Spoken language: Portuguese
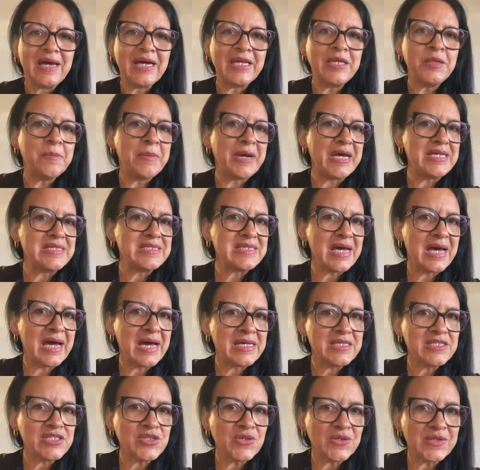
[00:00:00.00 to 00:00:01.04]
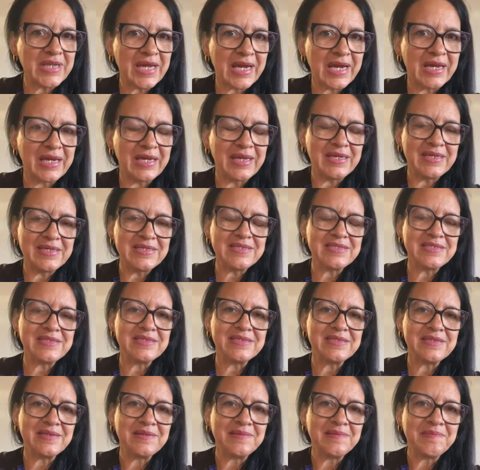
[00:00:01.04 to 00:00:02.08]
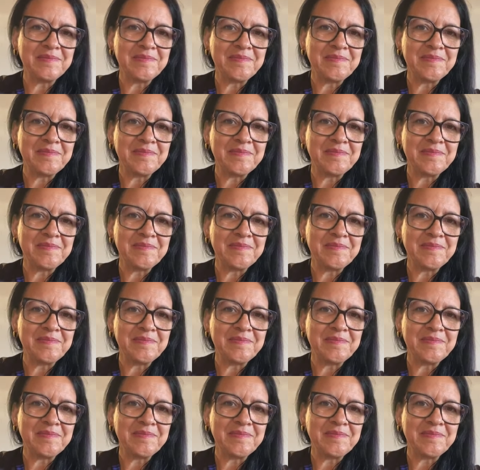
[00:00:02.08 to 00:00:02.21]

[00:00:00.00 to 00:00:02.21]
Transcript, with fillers: animais racionais,